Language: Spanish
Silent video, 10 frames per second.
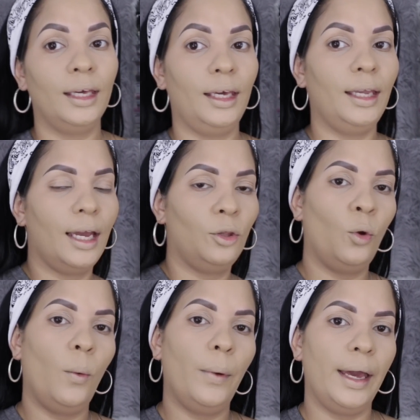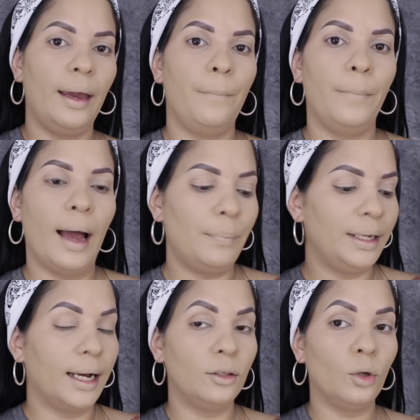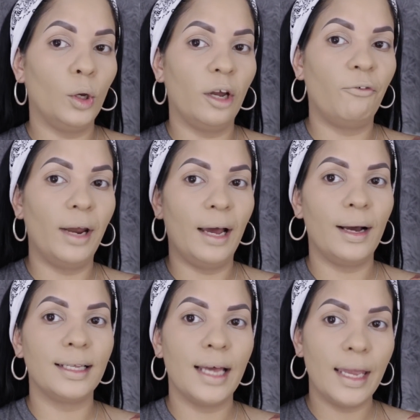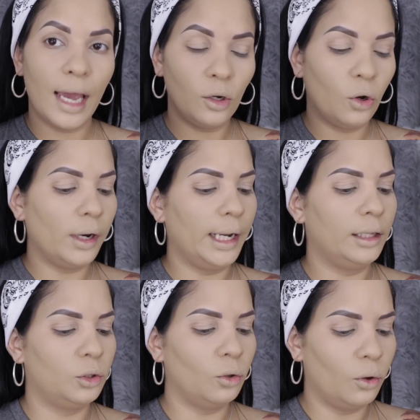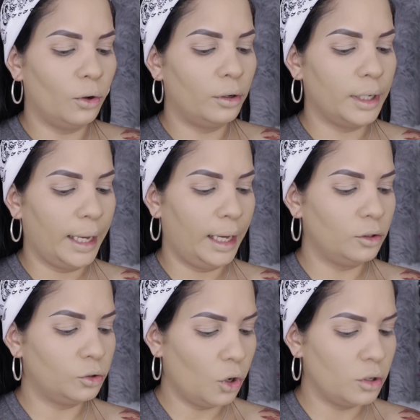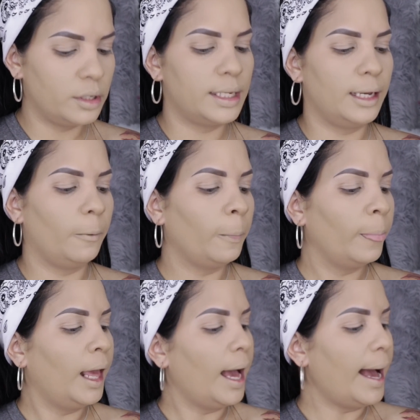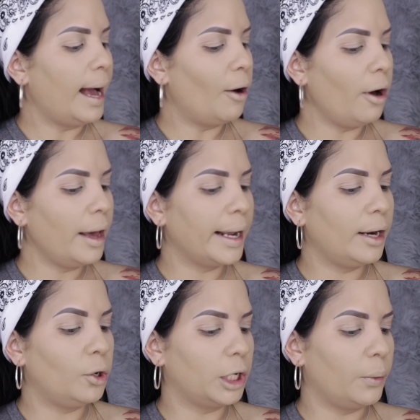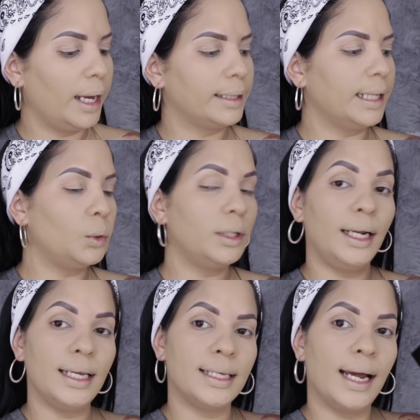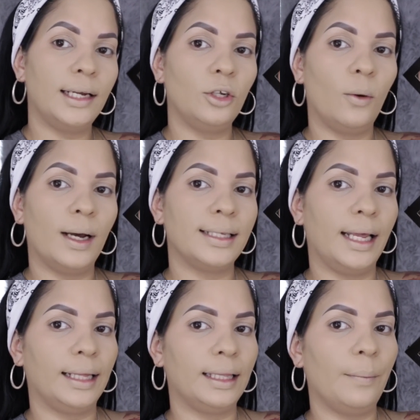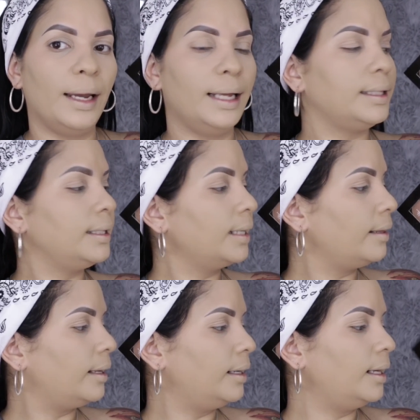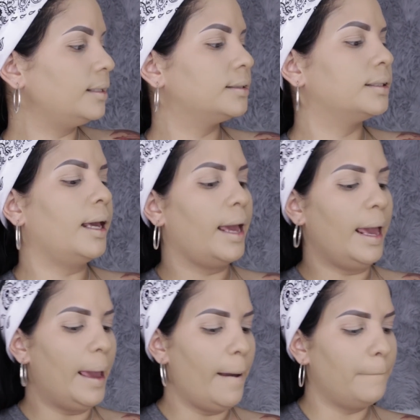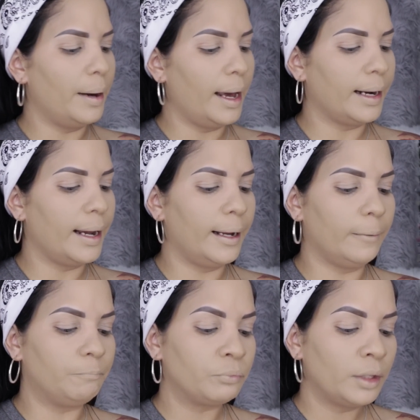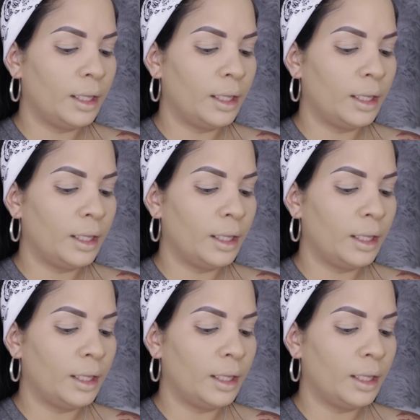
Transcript: Y ya estuve aplicando lo que fue la base y el corrector. Entonces, ahora lo que voy a estar utilizando va a ser esta paletita de NYX que es para